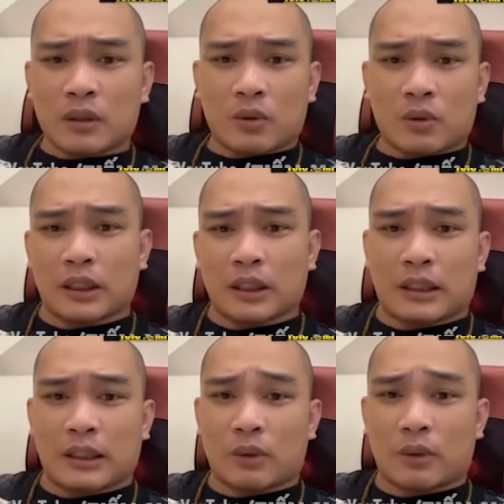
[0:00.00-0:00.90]
có chắc
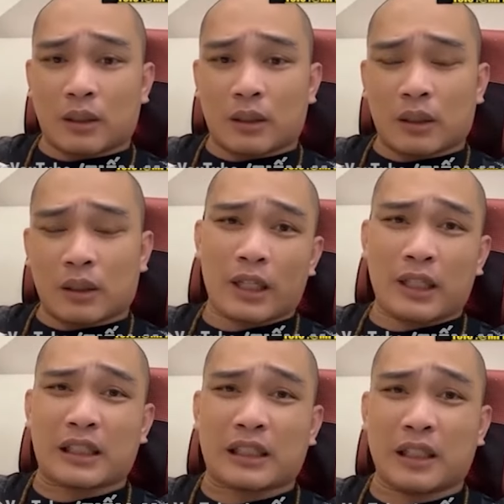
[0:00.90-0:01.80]
tin chuẩn không đấy là
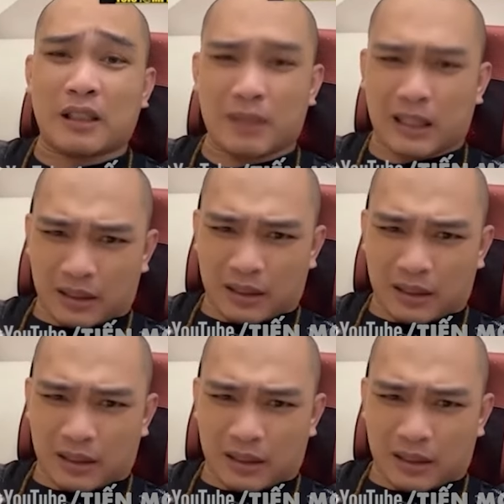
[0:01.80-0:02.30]
lịch sử mà